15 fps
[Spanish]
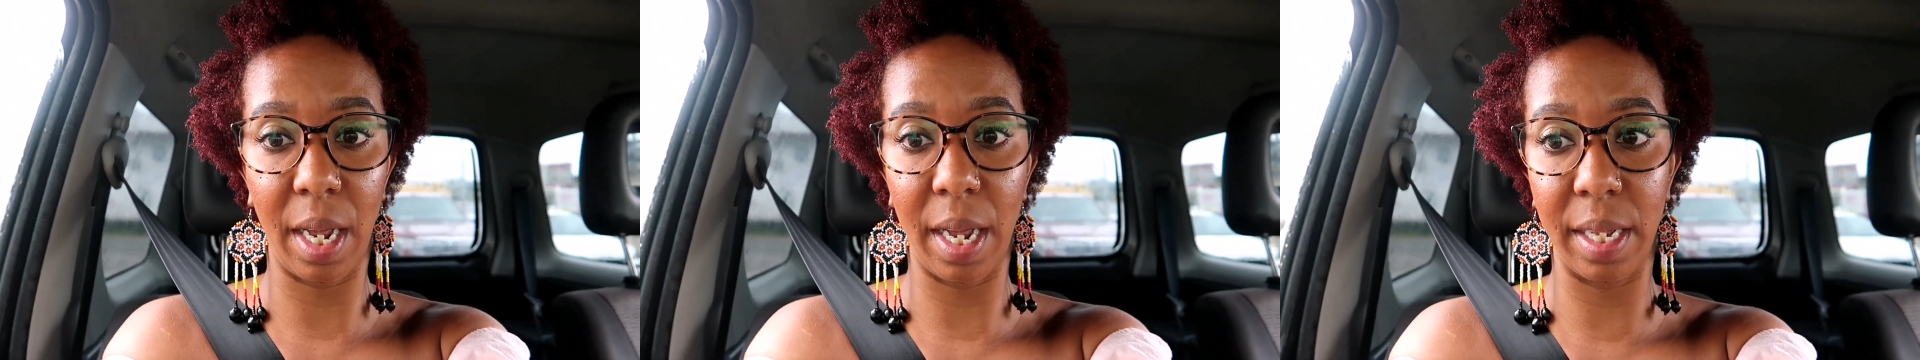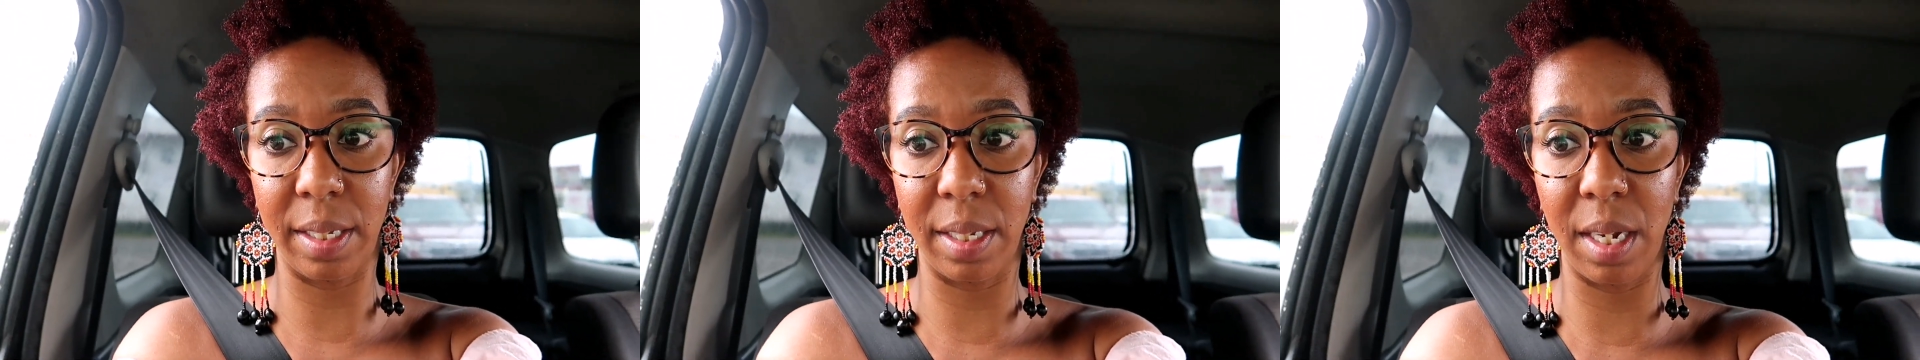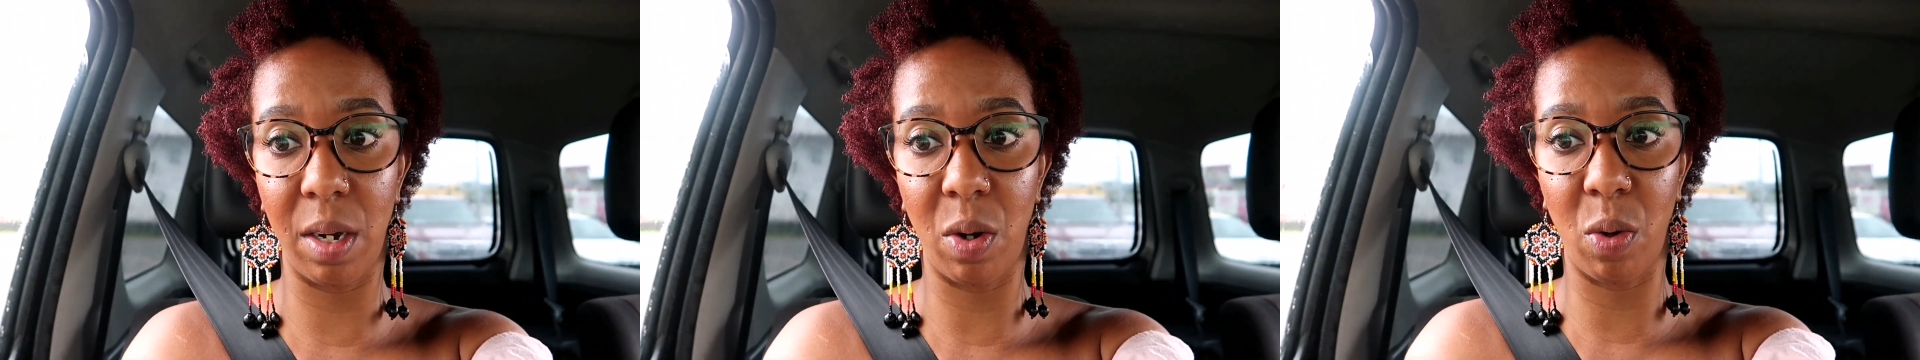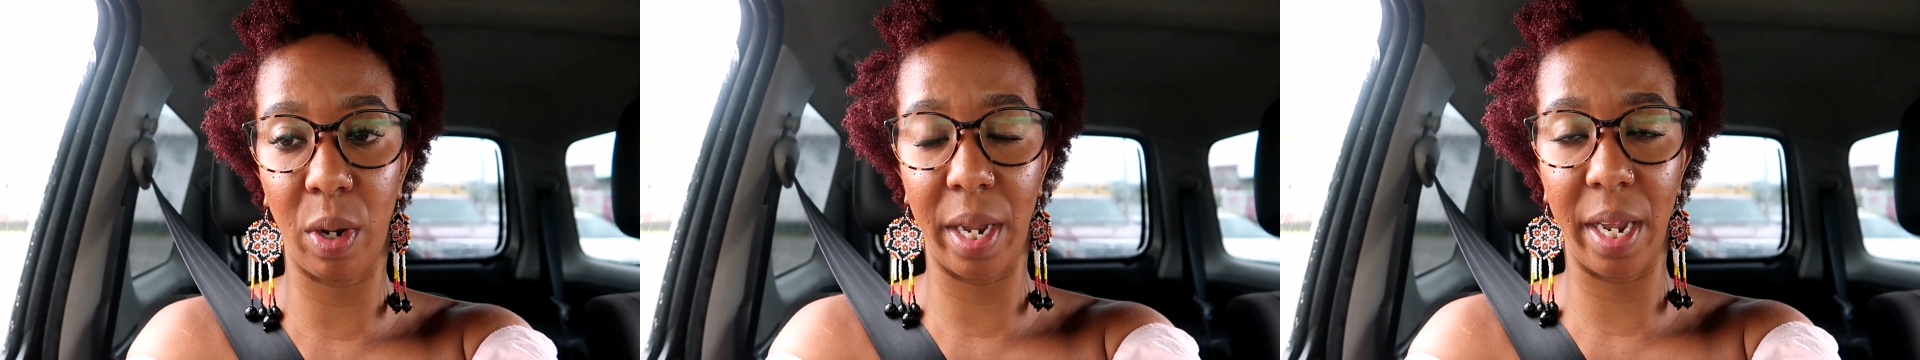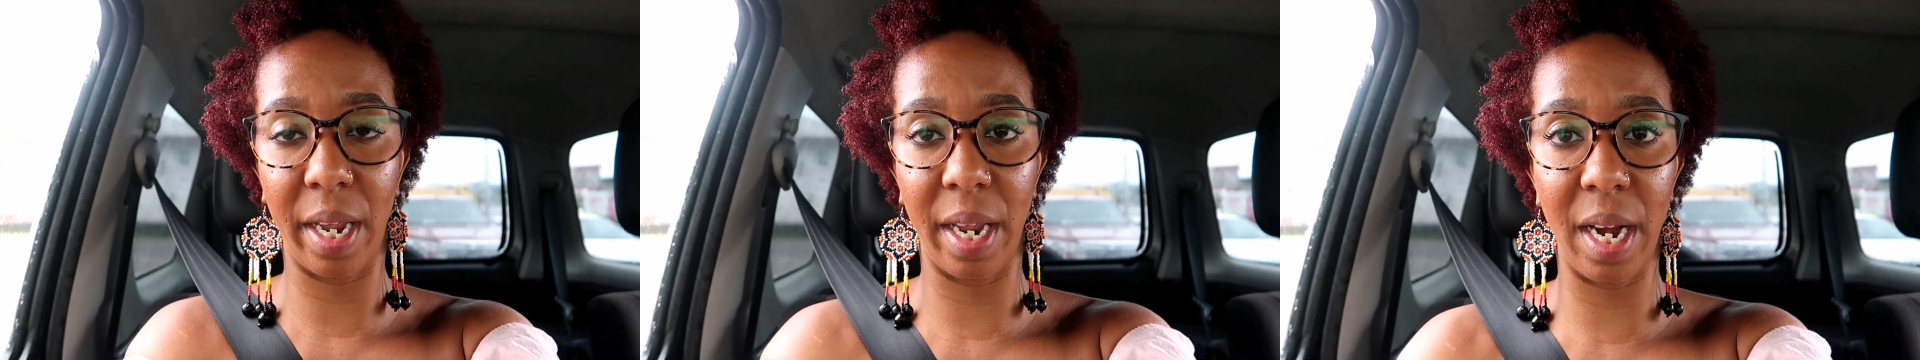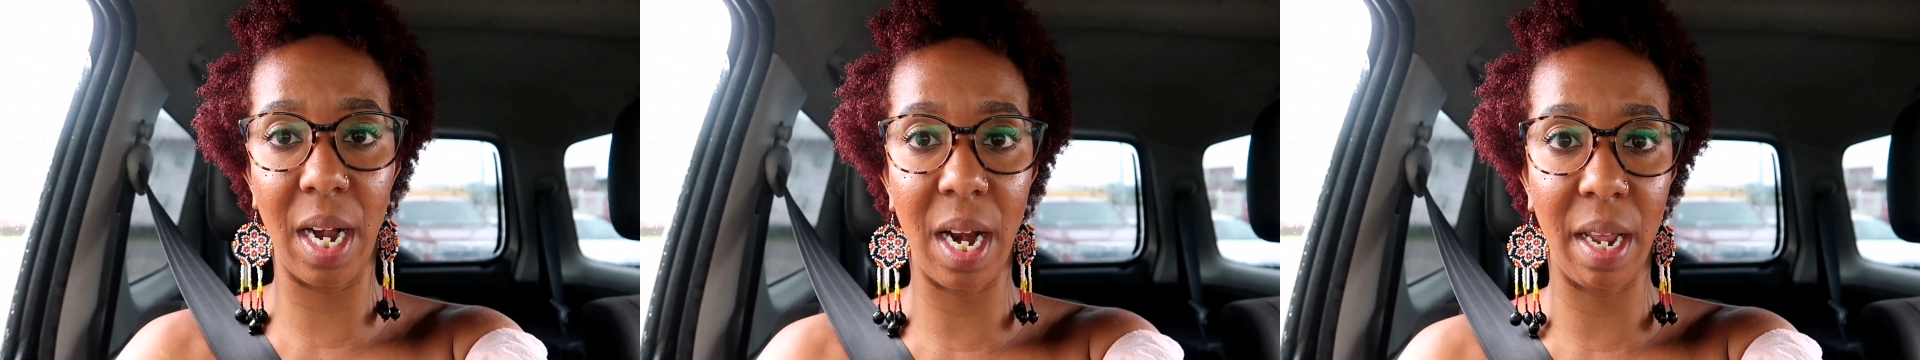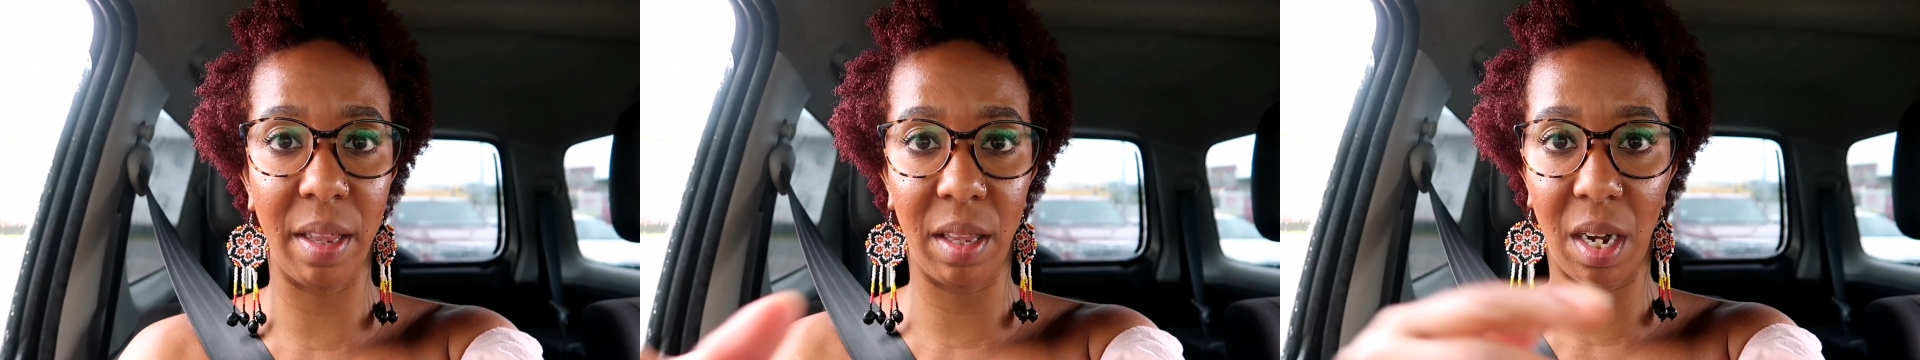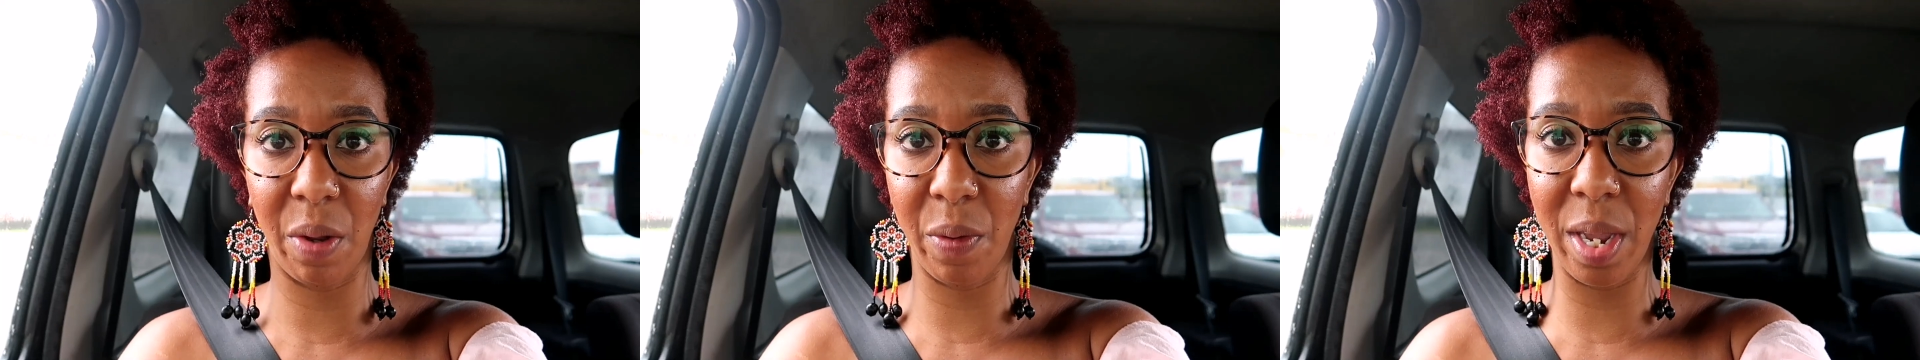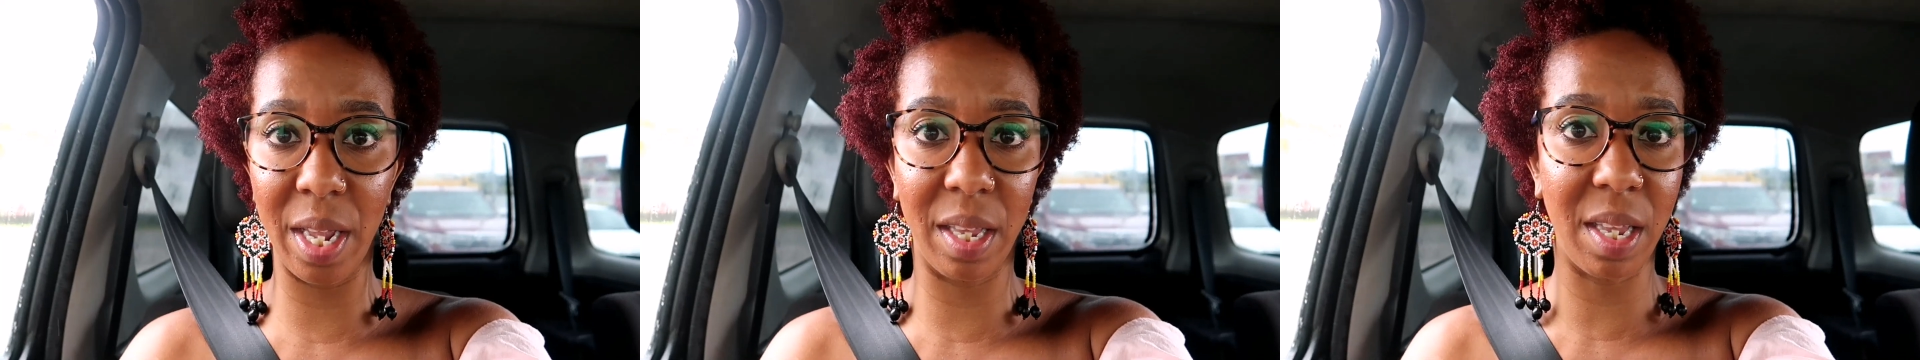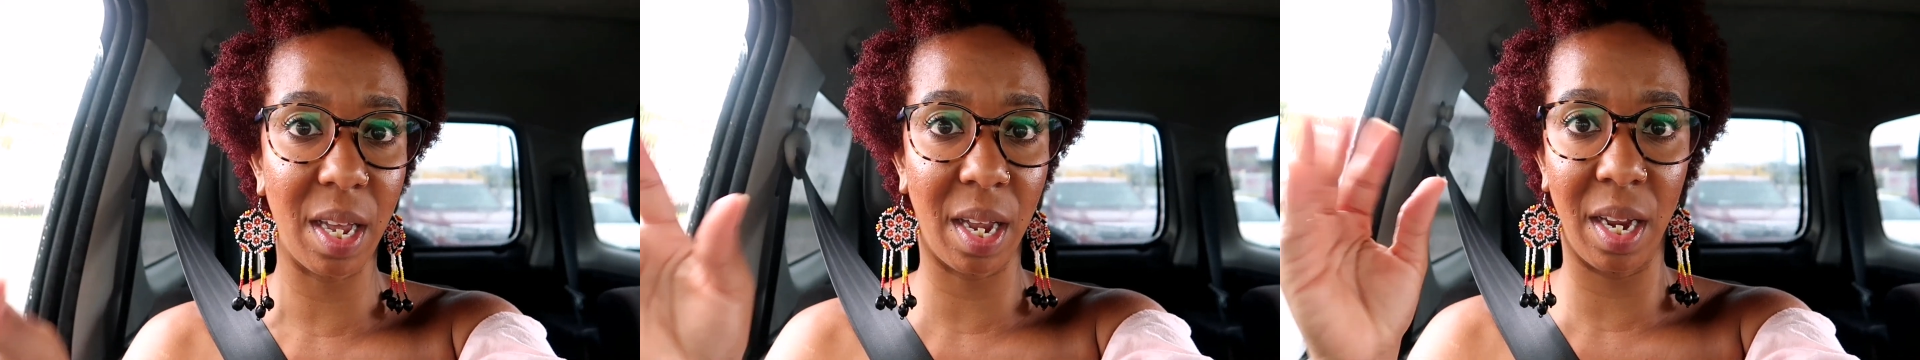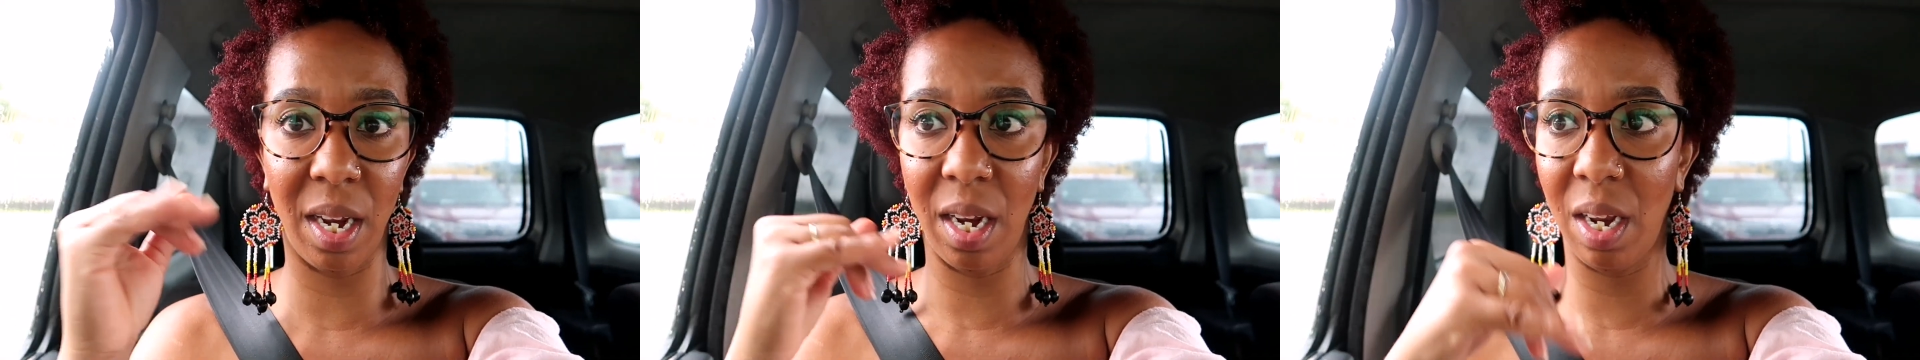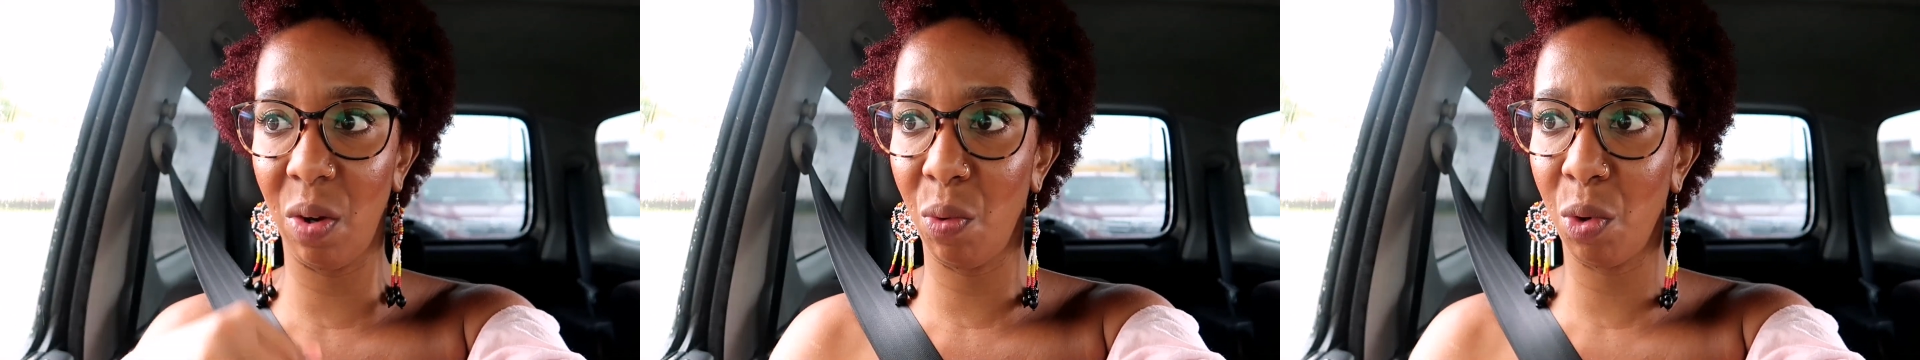hace lo que es la entrevista y